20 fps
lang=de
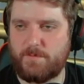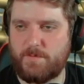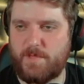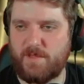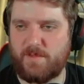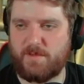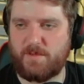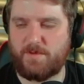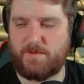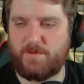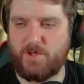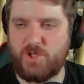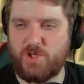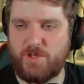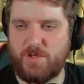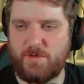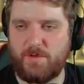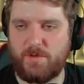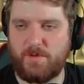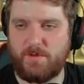dass
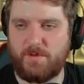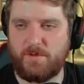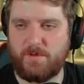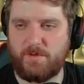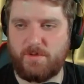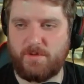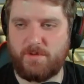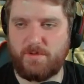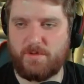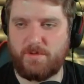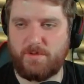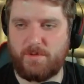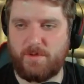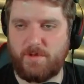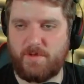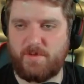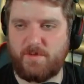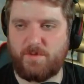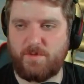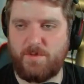Twitchen oder
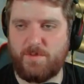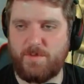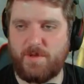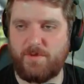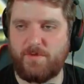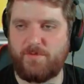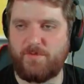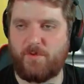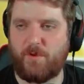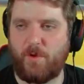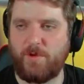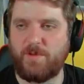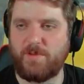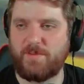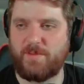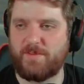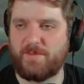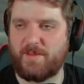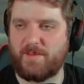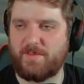die Streamer ein
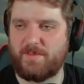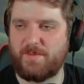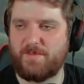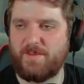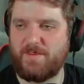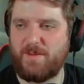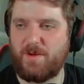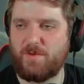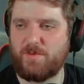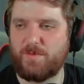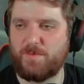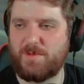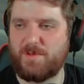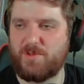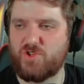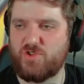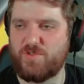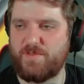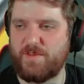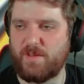Freundesersatz sind, was ich auch so ein
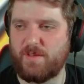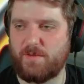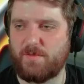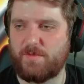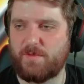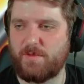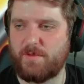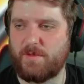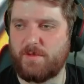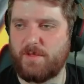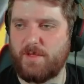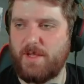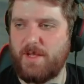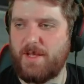bisschen schwierig finde.